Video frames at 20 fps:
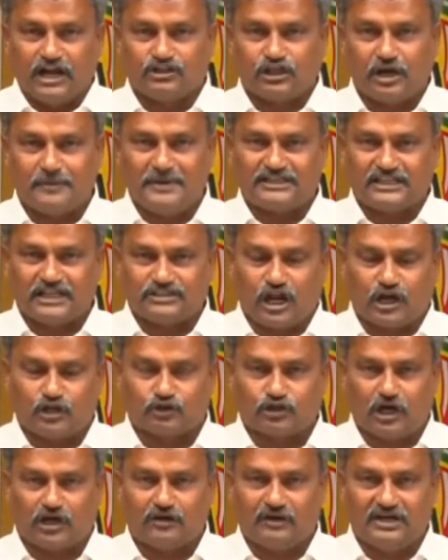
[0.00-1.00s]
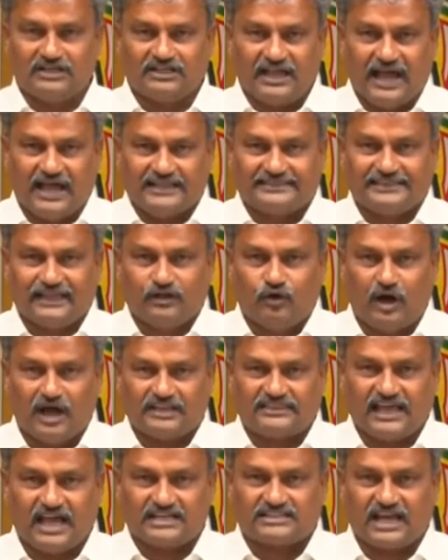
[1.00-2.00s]
దళితుల మీద జరుగుతున్నటువంటి హత్యలు
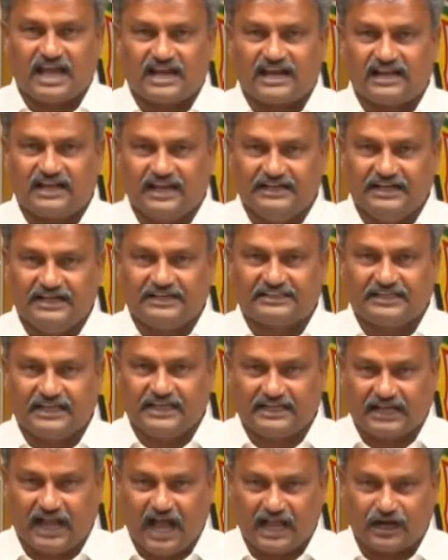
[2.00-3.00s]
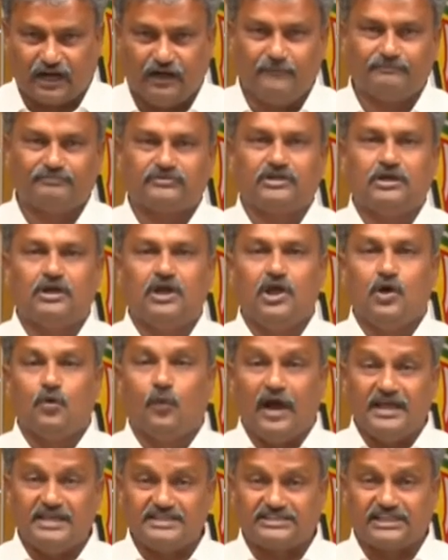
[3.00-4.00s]
అత్యాచారాలన్నిటికీ కారణం
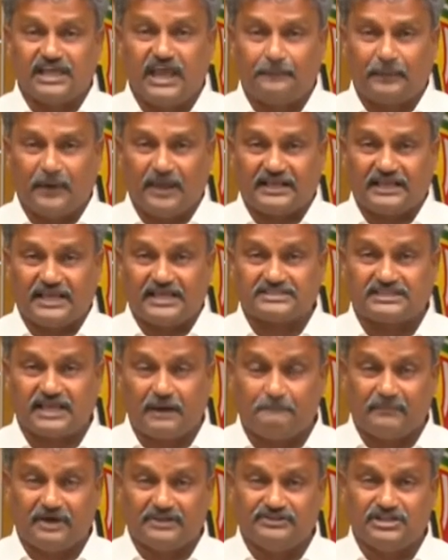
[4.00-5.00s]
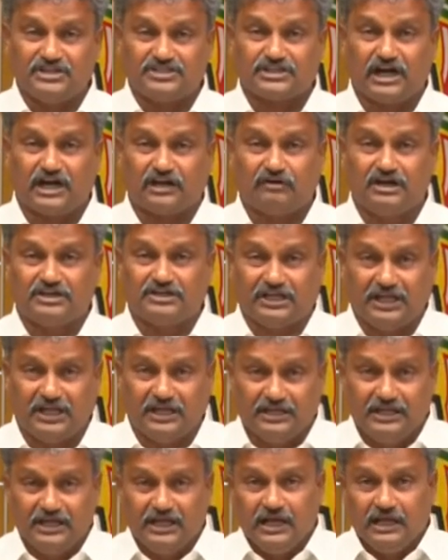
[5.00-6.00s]
వైసీపీకి
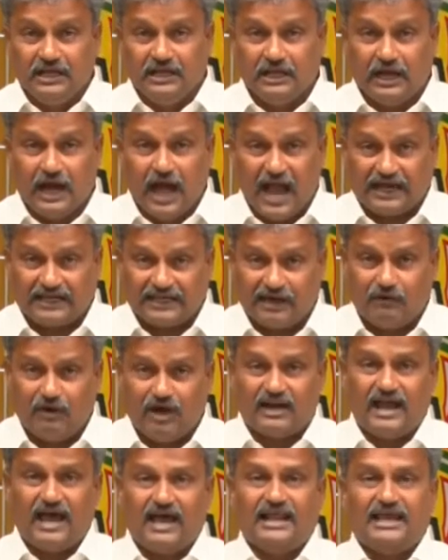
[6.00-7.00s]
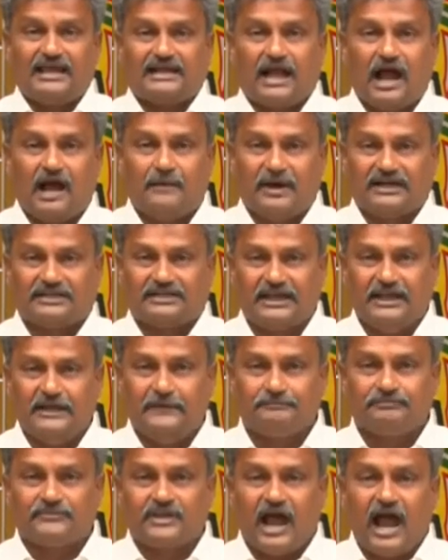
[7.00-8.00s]
సంబంధించినటువంటి అగ్రవర్ణాలే కాబట్టి
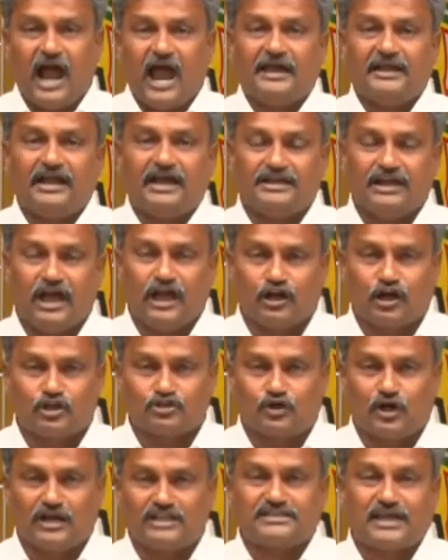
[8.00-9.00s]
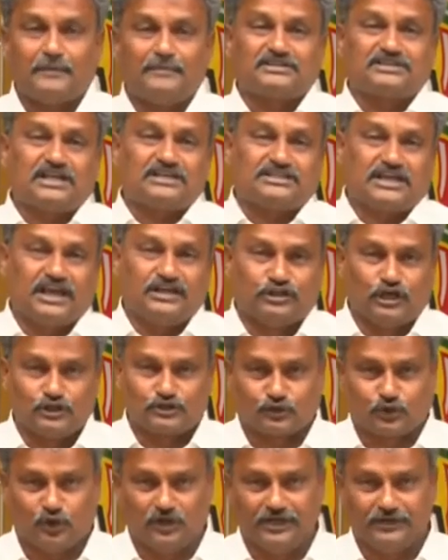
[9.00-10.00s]
ఆయన ఏ రోజు కూడా సమీక్ష
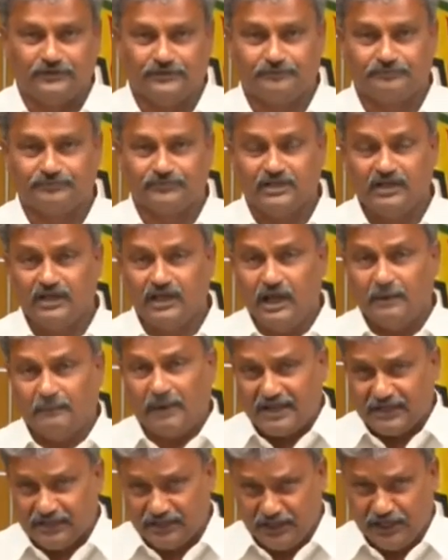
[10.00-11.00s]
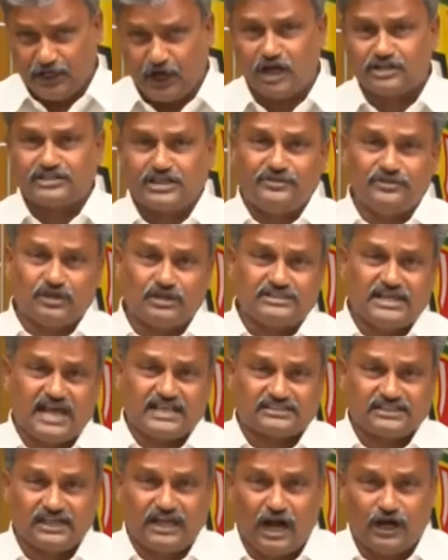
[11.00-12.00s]
చేయదలుచుకోలేదు మరి ఈ రోజు ఎందుకు
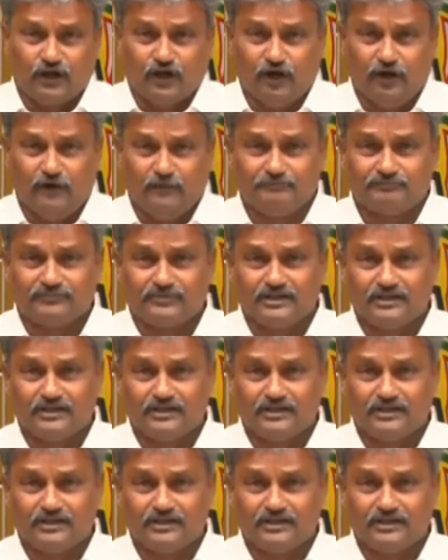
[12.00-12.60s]
చేస్తున్నాడు